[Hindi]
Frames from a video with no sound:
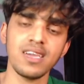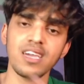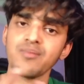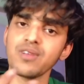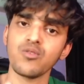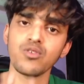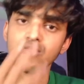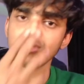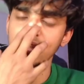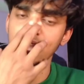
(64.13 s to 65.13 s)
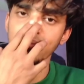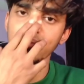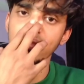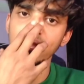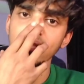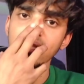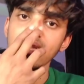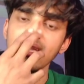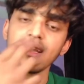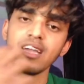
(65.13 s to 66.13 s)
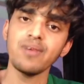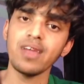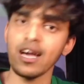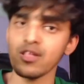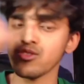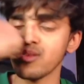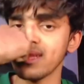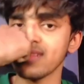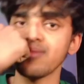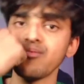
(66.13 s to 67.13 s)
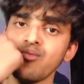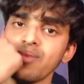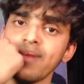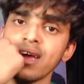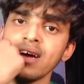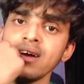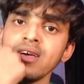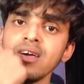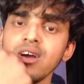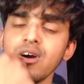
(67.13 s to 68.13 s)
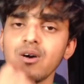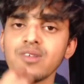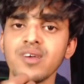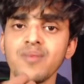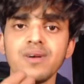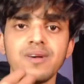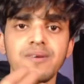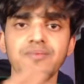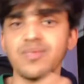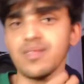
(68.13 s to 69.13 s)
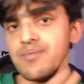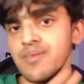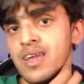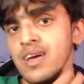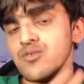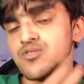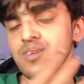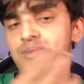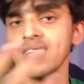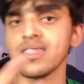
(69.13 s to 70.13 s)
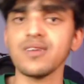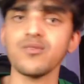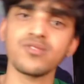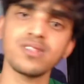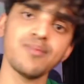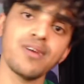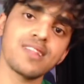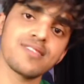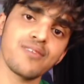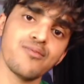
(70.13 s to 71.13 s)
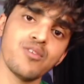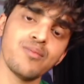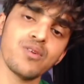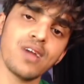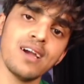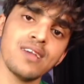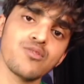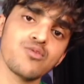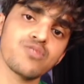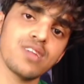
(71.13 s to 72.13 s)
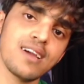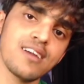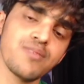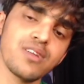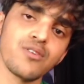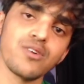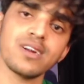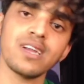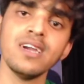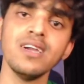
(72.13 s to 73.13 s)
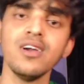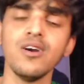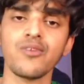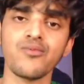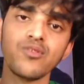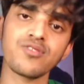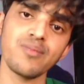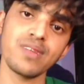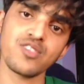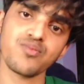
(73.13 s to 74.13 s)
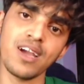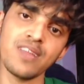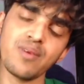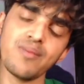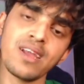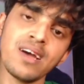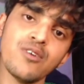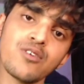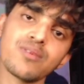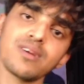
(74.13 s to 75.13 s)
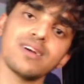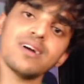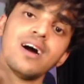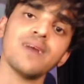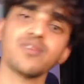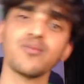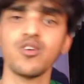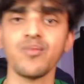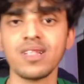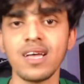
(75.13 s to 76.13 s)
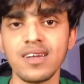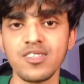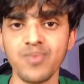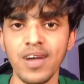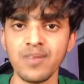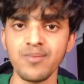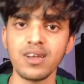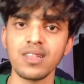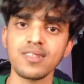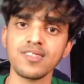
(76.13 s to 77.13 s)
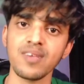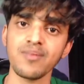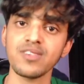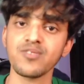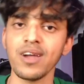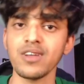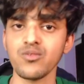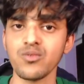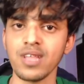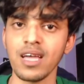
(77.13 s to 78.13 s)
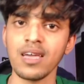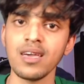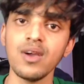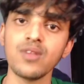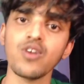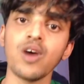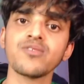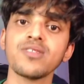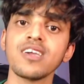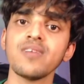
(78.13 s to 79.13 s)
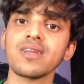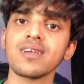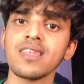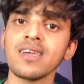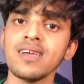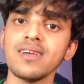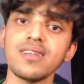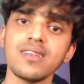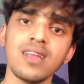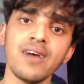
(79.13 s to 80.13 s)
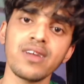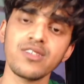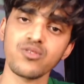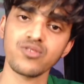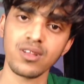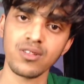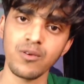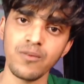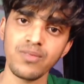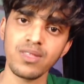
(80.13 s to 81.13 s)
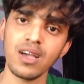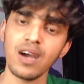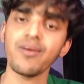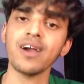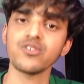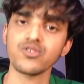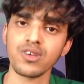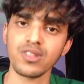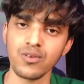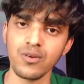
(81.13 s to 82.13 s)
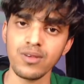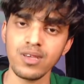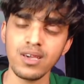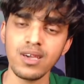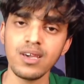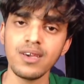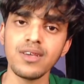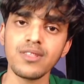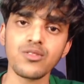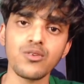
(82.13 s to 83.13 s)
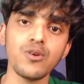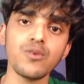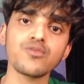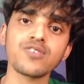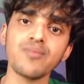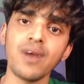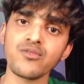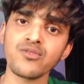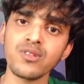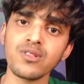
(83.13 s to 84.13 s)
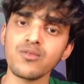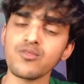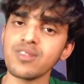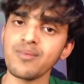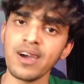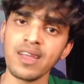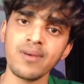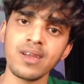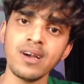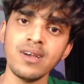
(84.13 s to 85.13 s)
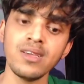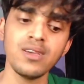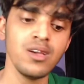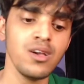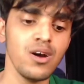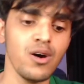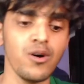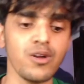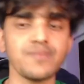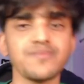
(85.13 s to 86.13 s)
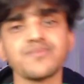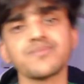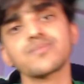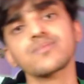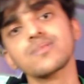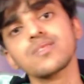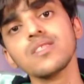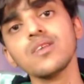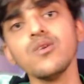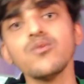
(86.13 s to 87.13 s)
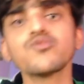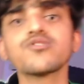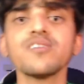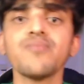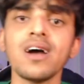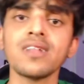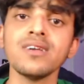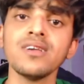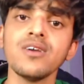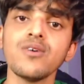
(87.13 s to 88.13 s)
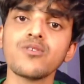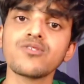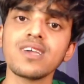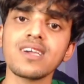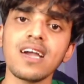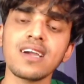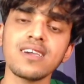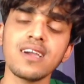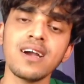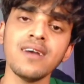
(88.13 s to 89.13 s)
अपने घुटनों से नाक पे मारा कई बार हाथों से मेरे सिर्फ मुंह पे मारा और जब मारा उसके बाद उसने बगल से एक फोन भी उठाया जो दूसरे एंगल पे रिकॉर्डेड है और फोन से मेरे स्पाइन पे मारा और आप सभी को पता है अगर स्पाइन पे गलती से भी स्पाइन टूटता है तो आप जिंदगी भर के लिए लावारिस हो सकते हो अपाहिज हो सकते हो तो उसके बावजूद उसने मारा मारा और उसके बाद उसने क्या किया